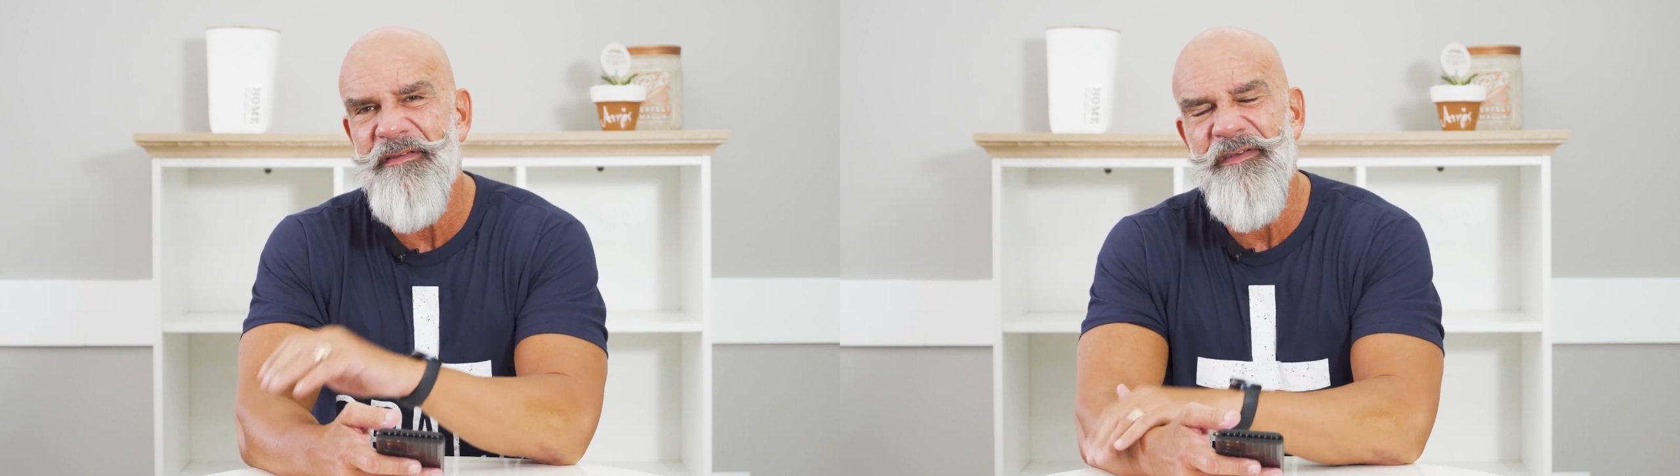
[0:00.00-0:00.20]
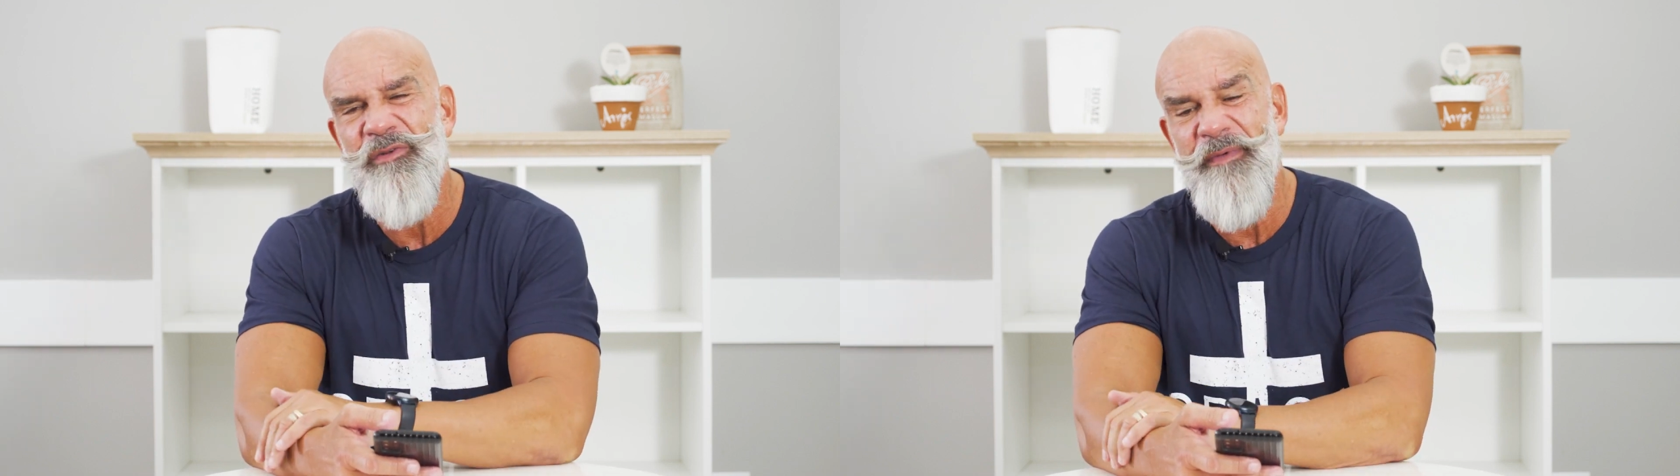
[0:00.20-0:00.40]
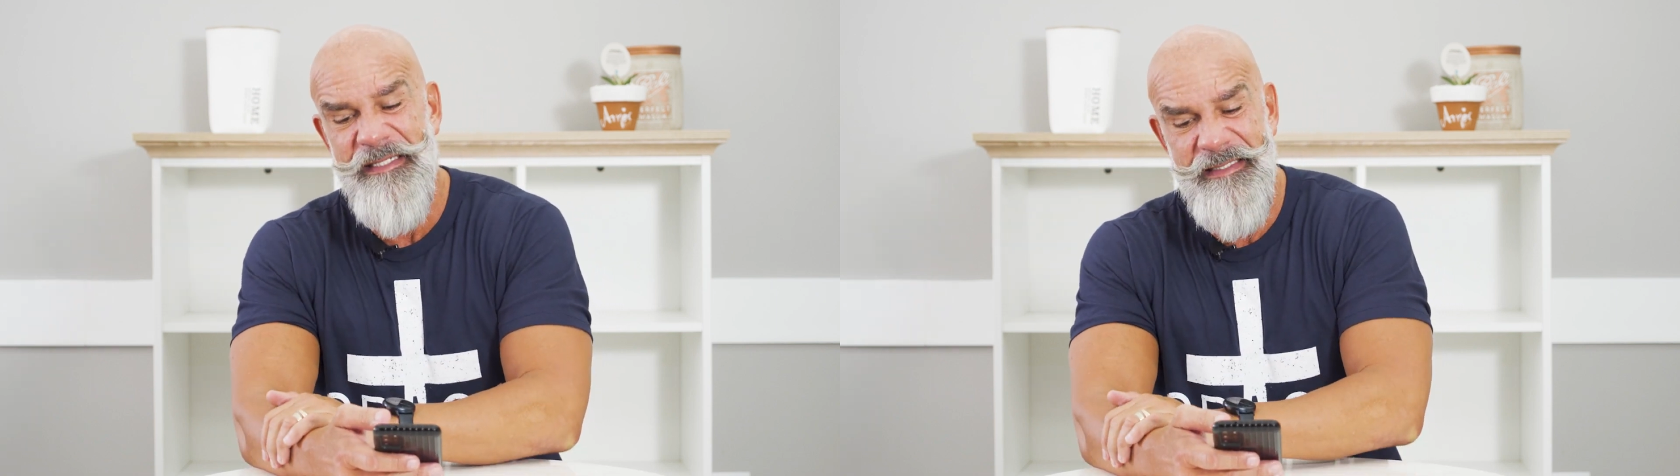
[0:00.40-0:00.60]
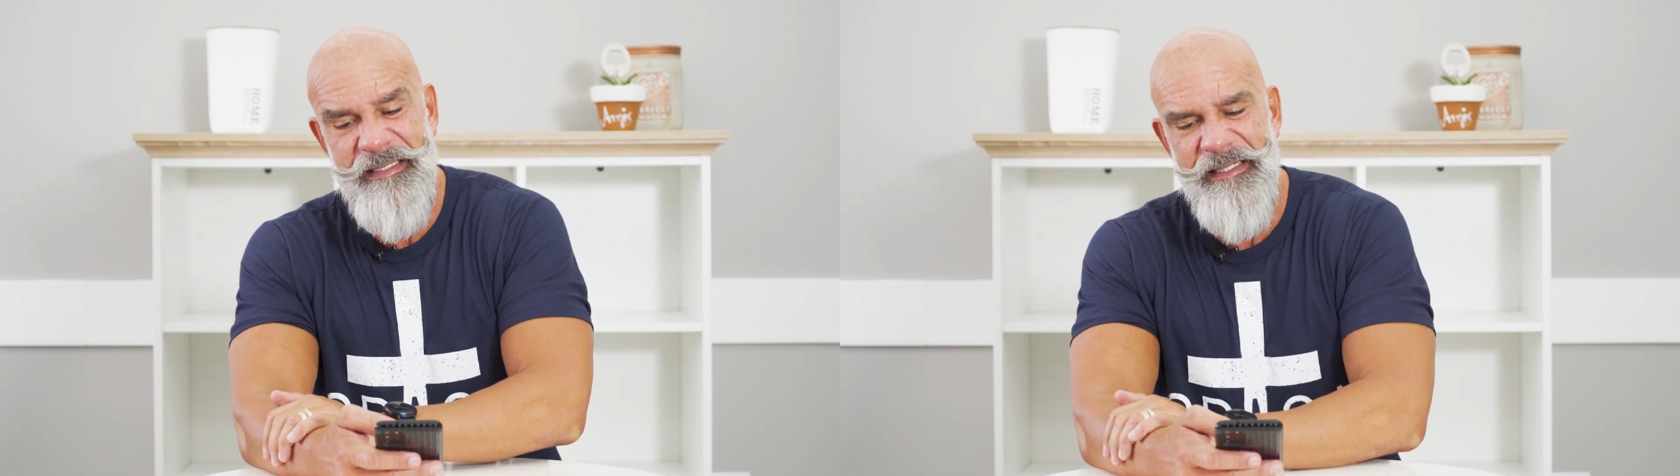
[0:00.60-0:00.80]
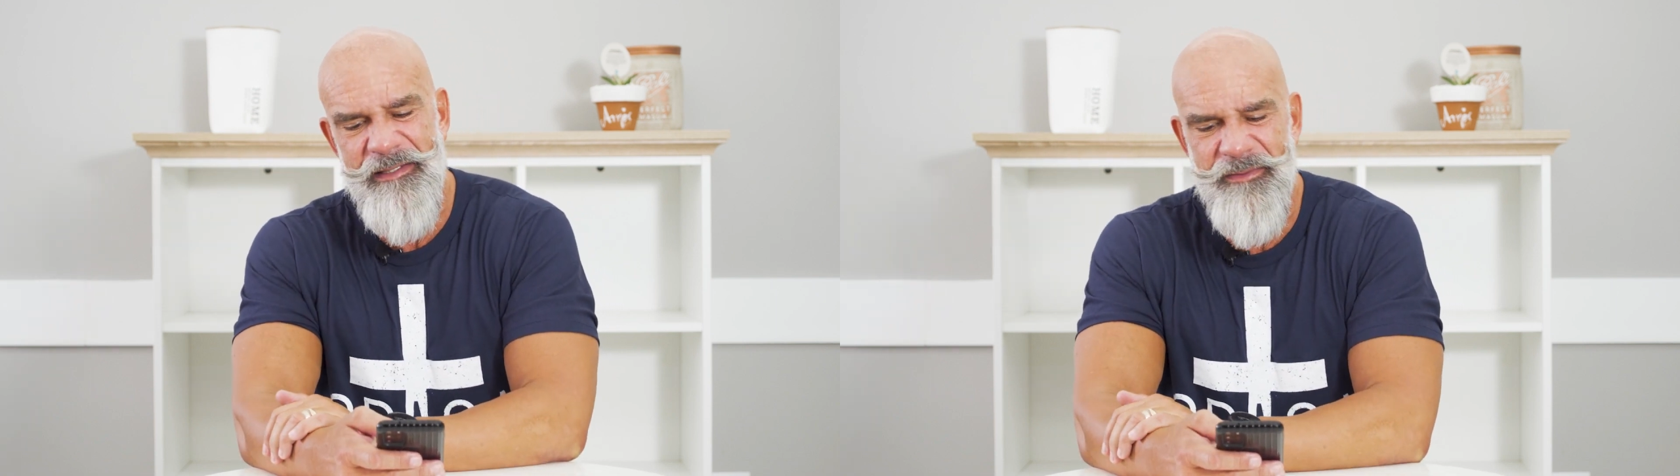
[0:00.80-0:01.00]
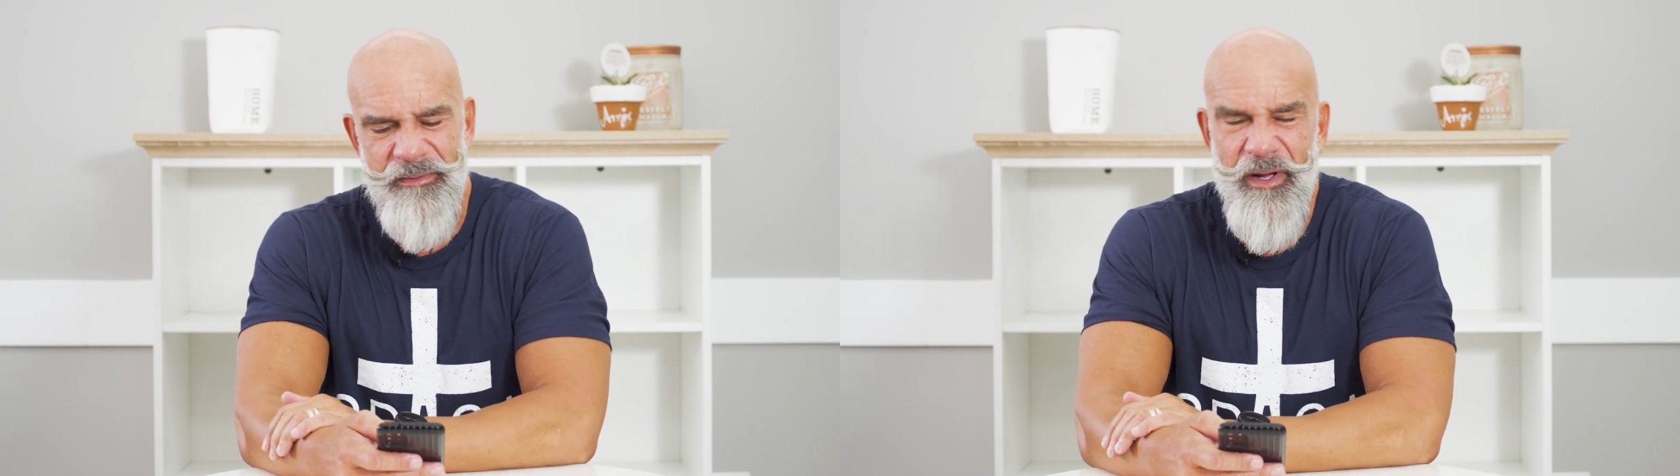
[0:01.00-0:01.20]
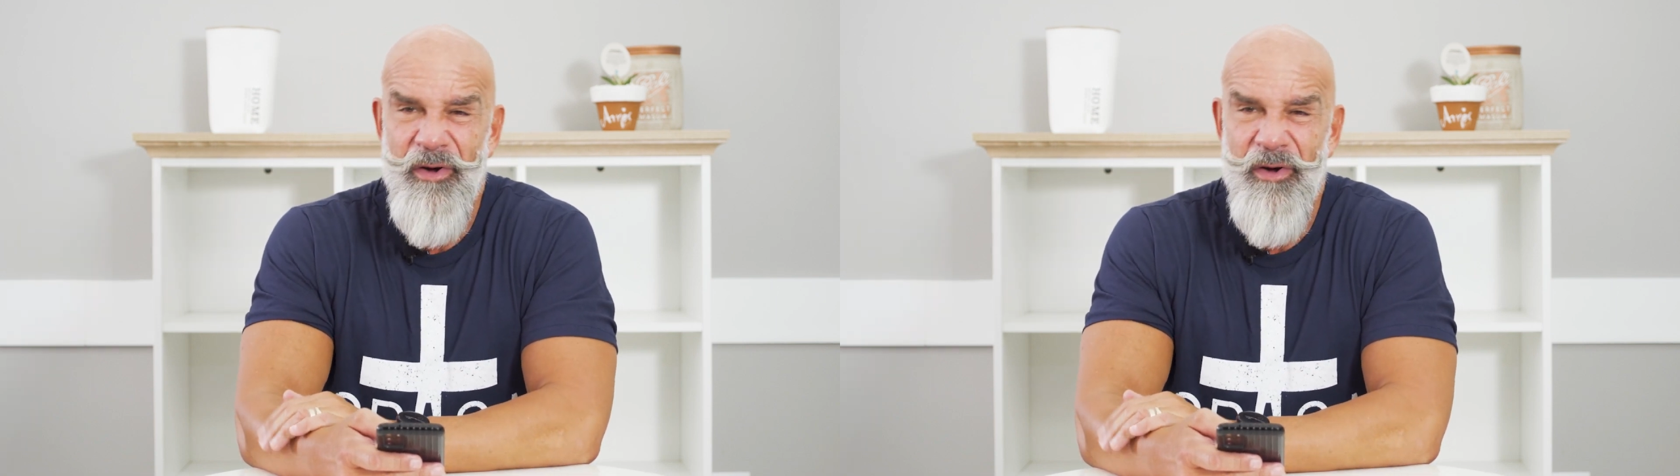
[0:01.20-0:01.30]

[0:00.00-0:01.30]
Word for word: vivendo um exílio,